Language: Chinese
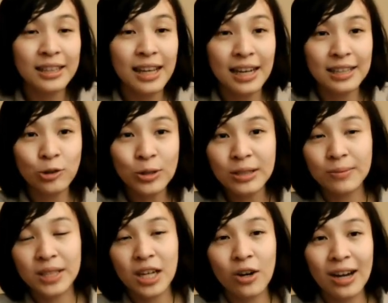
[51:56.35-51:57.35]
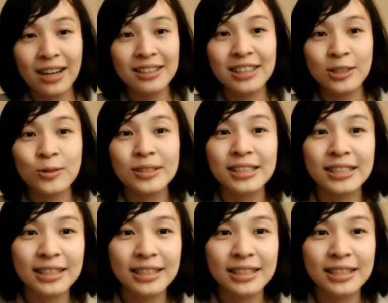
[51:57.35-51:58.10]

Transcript: 那最近比较夯的就是